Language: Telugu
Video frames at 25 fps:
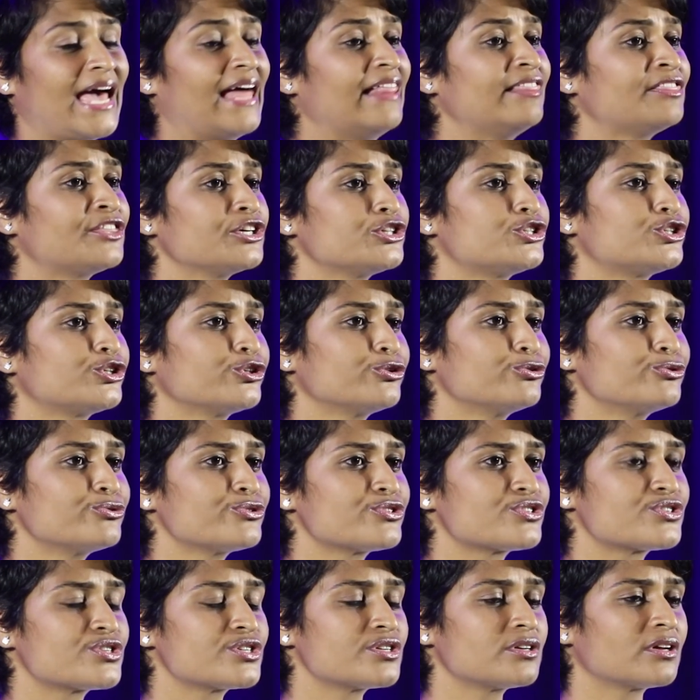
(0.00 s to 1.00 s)
హెల్త్
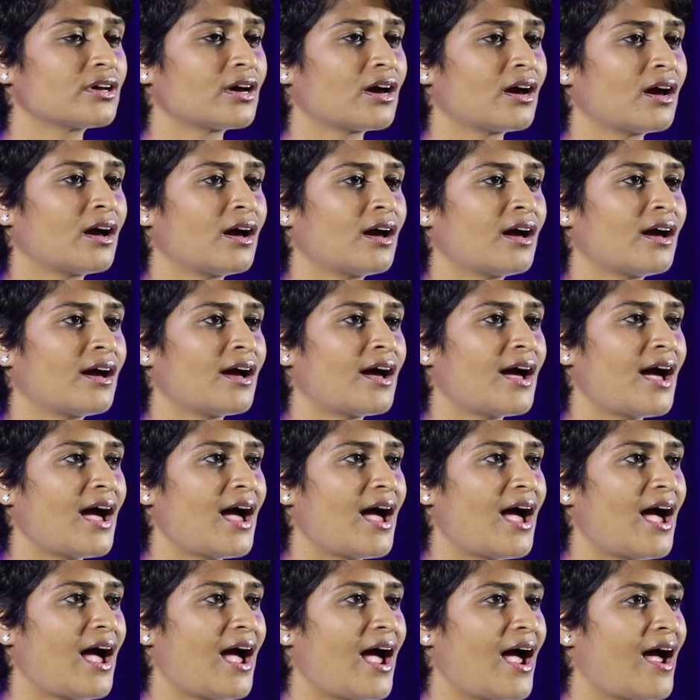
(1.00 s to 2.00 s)
ఇష్యూస్
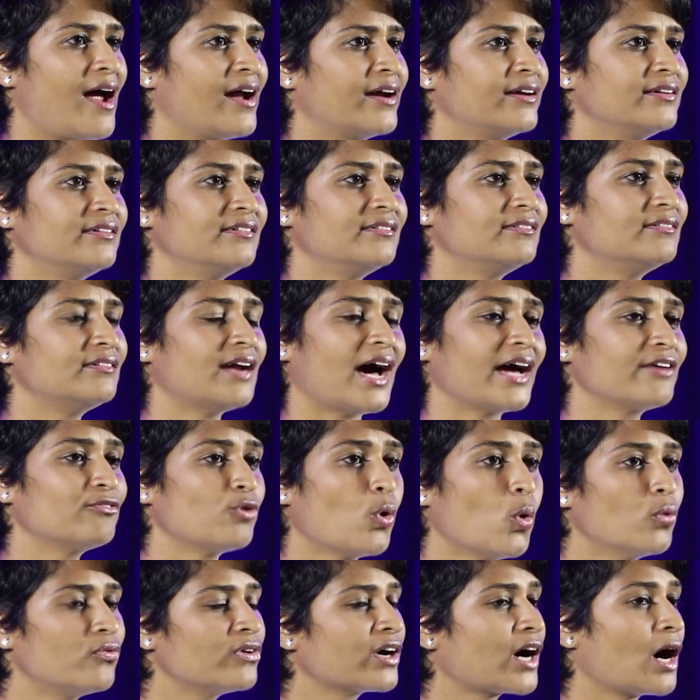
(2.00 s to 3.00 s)
అండ్ ఐ
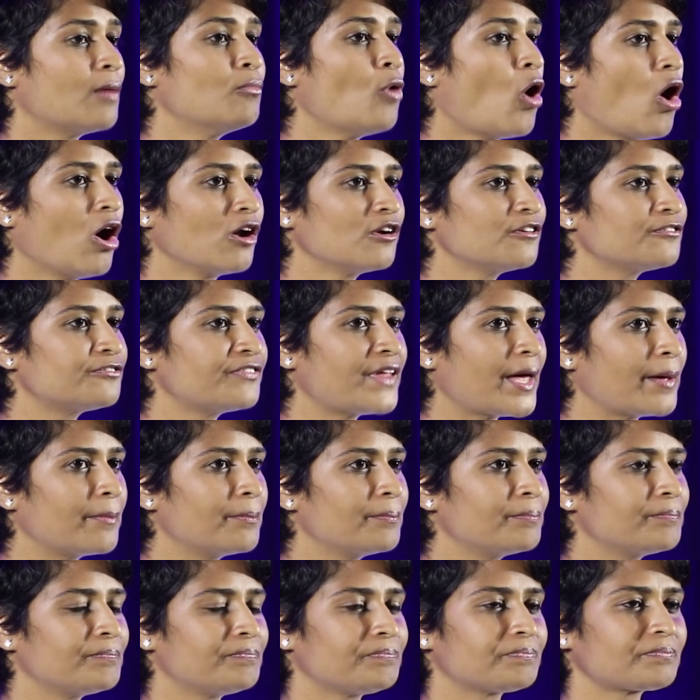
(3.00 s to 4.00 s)
ఓవర్కమ్ ఆల్ ఆఫ్ దెమ్